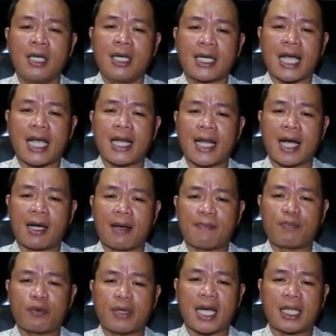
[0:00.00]

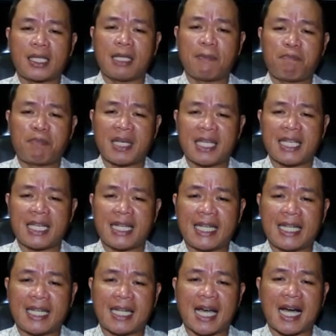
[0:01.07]
kailangan po natin
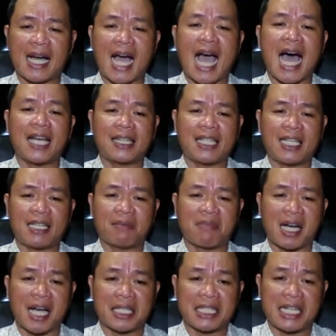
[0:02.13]
pigilin ang ating
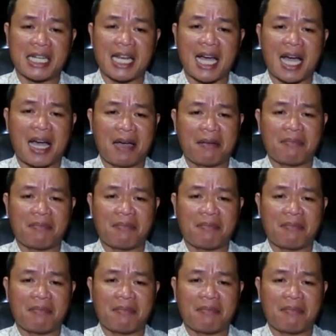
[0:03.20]
mga dila,